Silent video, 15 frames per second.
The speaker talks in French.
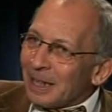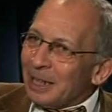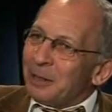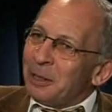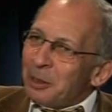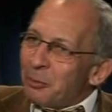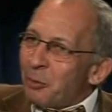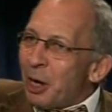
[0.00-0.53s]

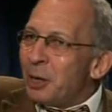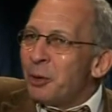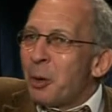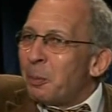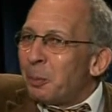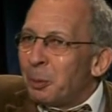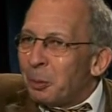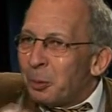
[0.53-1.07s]
il, va aller
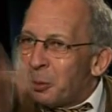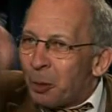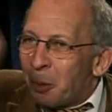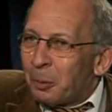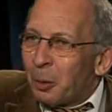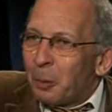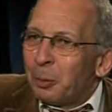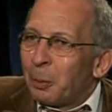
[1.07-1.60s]
au plus,
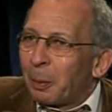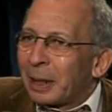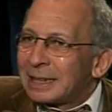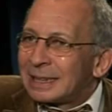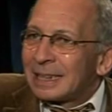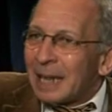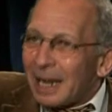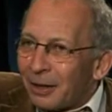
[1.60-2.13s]
au,
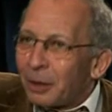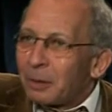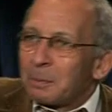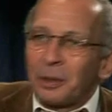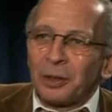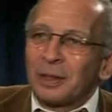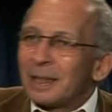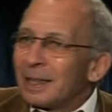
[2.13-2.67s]
pressé. Alors
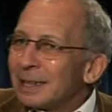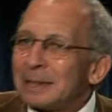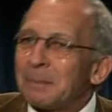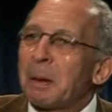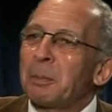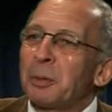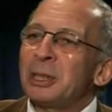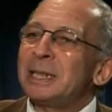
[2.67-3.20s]
bon, c'est
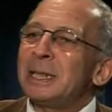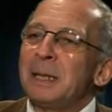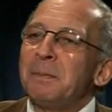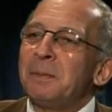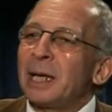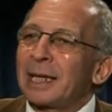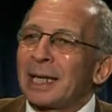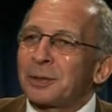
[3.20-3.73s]
pas
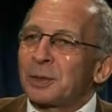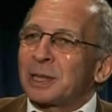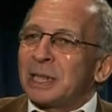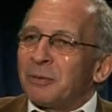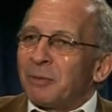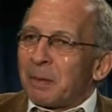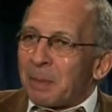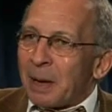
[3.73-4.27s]
possible. Il y a quelque chose qui
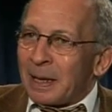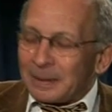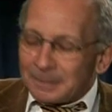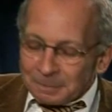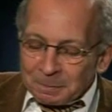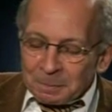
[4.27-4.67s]
ne va pas.